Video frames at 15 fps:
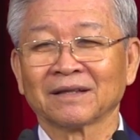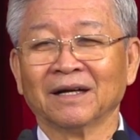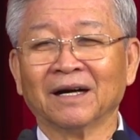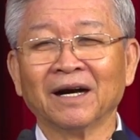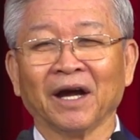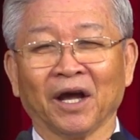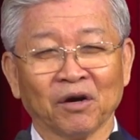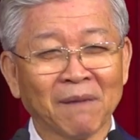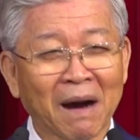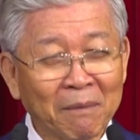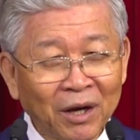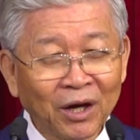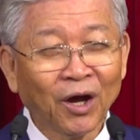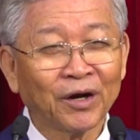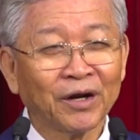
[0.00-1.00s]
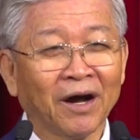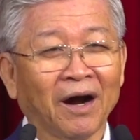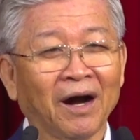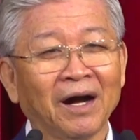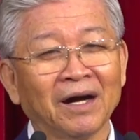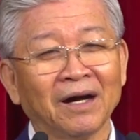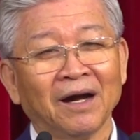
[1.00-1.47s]
thương hiệu Babylon
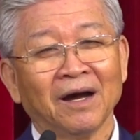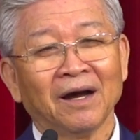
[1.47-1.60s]
đó